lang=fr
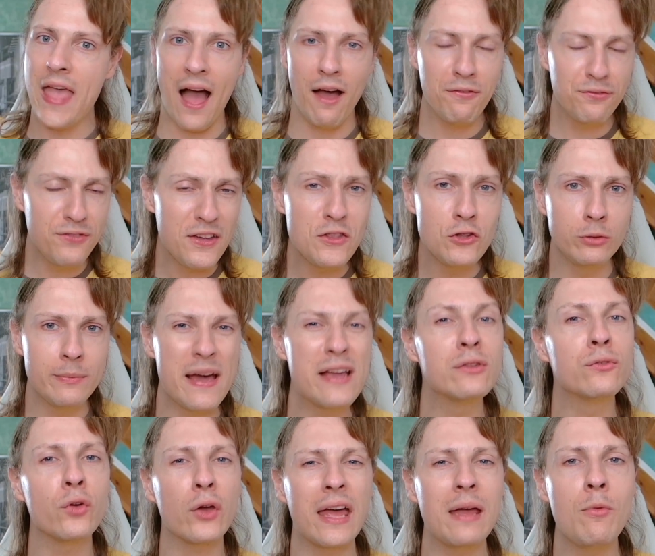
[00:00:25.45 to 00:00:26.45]
y a un
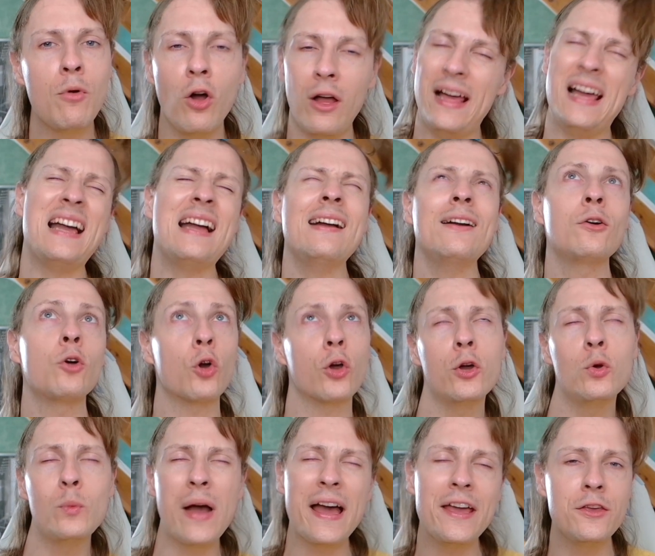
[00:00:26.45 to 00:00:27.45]
phénomène vraiment
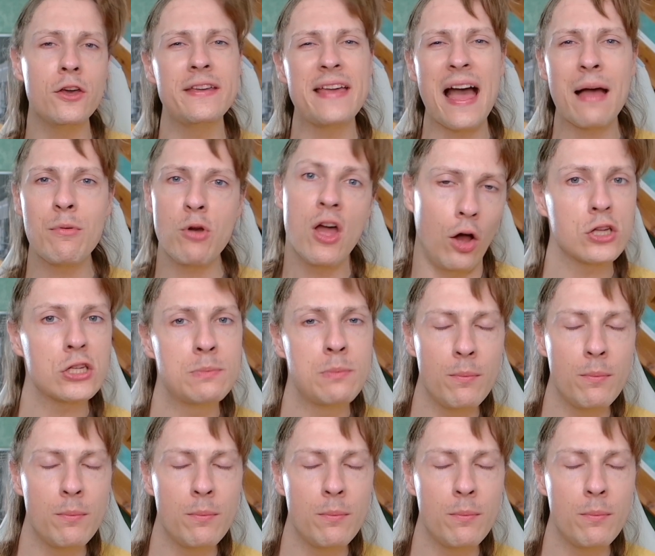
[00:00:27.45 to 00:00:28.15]
incroyable en ce